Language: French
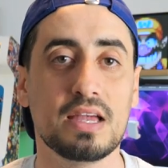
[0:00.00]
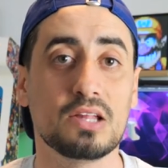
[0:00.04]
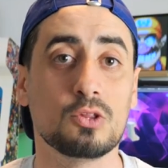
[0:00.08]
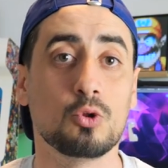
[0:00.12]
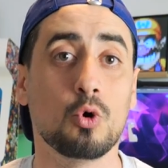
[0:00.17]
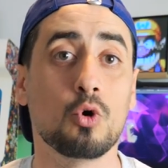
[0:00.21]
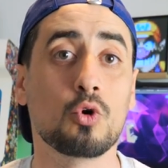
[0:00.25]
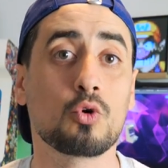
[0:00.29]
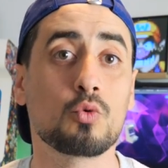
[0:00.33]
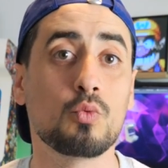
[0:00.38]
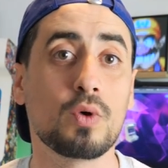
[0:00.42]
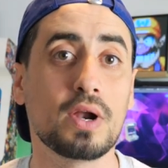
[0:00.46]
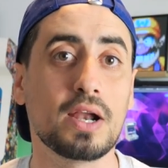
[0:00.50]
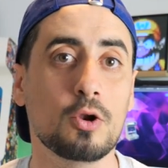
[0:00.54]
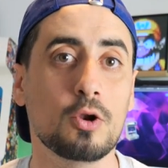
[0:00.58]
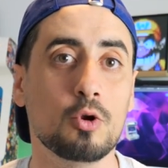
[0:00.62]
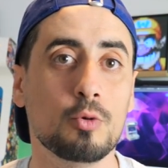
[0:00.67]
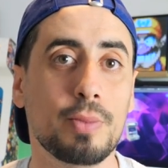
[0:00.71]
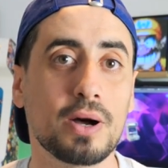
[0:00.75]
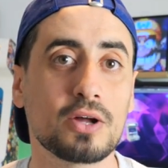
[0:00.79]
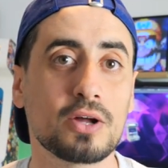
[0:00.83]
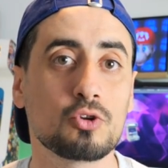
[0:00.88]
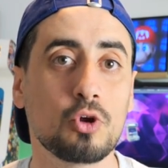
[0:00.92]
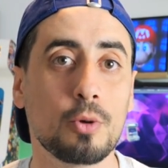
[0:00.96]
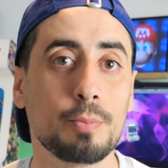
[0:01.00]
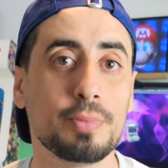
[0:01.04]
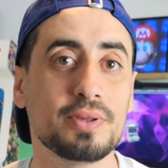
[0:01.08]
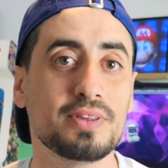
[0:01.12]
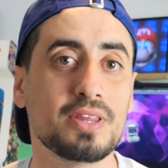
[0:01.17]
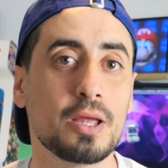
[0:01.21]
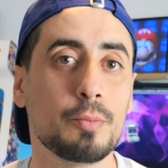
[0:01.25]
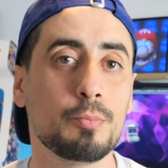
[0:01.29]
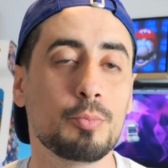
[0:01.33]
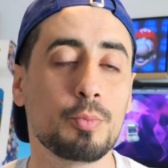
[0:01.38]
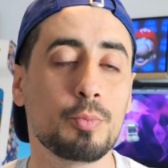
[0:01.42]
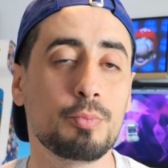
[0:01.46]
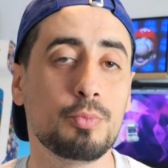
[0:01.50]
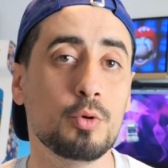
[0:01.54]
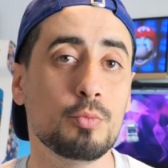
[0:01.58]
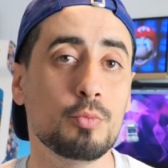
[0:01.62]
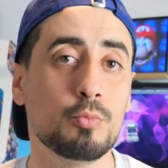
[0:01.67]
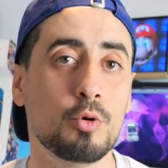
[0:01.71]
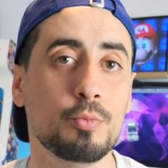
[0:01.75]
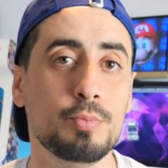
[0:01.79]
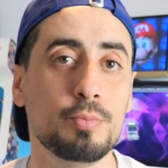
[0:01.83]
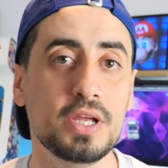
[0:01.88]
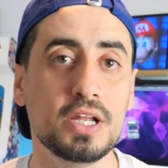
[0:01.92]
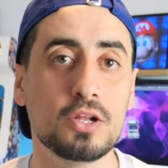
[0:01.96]
Donc voilà, le bar top est un peu plus
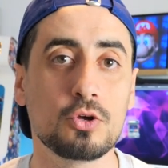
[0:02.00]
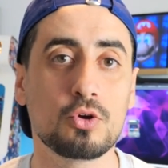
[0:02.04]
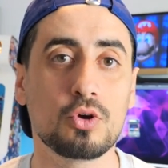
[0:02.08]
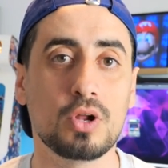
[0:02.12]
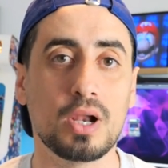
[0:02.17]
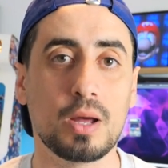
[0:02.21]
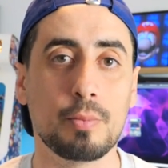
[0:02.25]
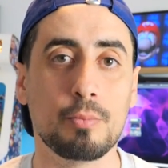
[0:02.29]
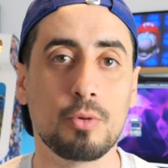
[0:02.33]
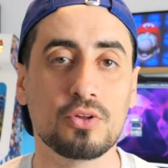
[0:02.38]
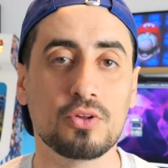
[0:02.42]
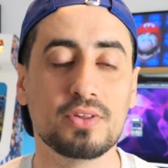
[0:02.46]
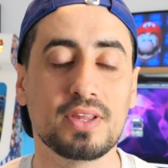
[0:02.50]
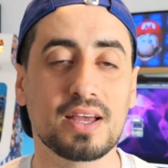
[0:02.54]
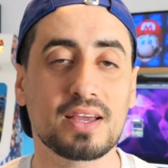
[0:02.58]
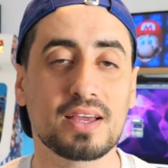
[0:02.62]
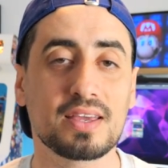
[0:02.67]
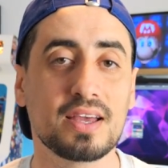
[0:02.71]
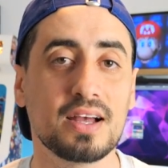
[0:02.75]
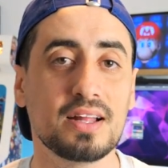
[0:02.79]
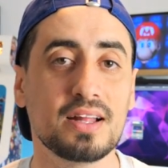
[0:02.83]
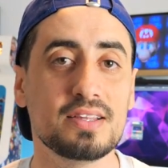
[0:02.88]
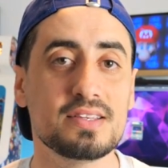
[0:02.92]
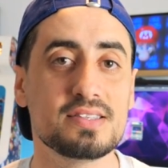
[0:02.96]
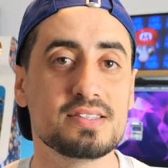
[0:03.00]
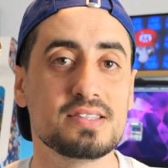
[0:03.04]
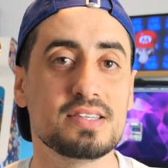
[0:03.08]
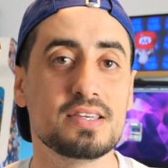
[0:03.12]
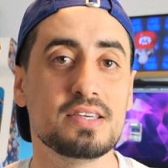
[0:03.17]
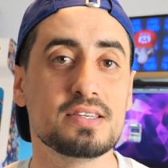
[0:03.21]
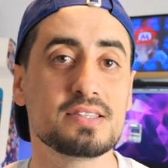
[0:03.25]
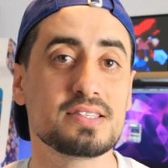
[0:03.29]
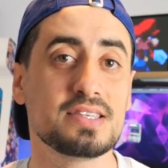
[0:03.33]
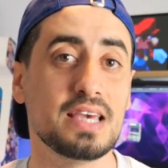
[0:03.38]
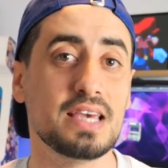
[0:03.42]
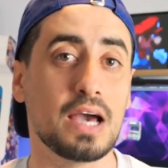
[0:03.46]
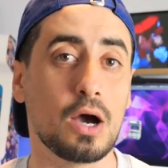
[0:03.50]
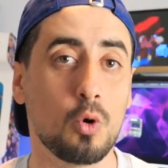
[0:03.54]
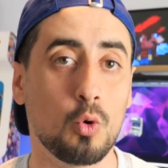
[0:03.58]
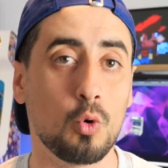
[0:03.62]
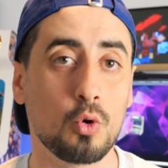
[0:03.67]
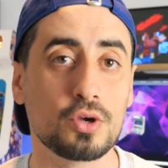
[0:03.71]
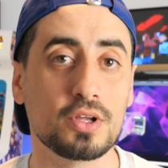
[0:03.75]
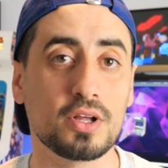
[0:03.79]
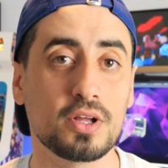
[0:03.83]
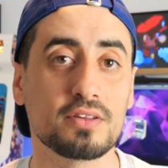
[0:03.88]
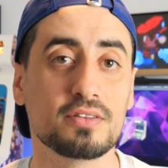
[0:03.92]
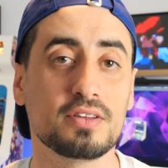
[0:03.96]
mobile que la bande arcade et c'est ce qui a
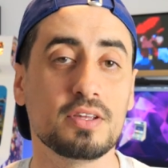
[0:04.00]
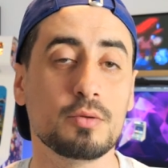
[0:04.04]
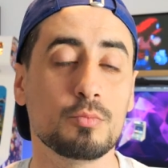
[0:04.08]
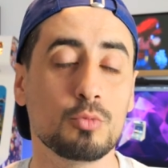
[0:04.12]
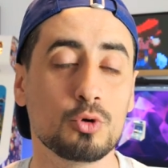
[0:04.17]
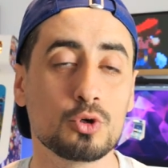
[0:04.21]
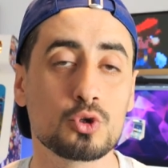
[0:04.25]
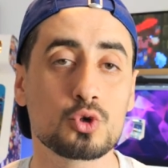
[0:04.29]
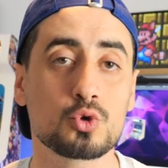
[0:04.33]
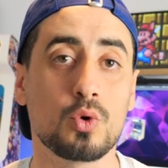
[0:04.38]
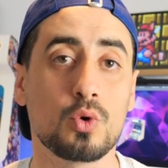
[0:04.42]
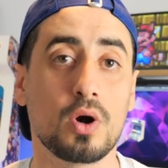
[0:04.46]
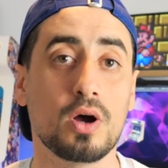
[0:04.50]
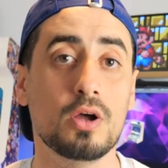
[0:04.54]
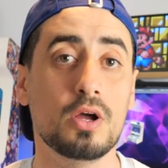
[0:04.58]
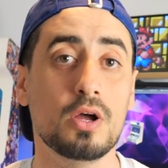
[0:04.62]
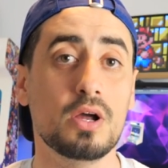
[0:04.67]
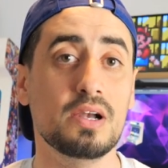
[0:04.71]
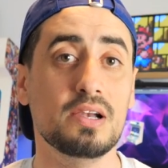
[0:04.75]
orienté mon choix.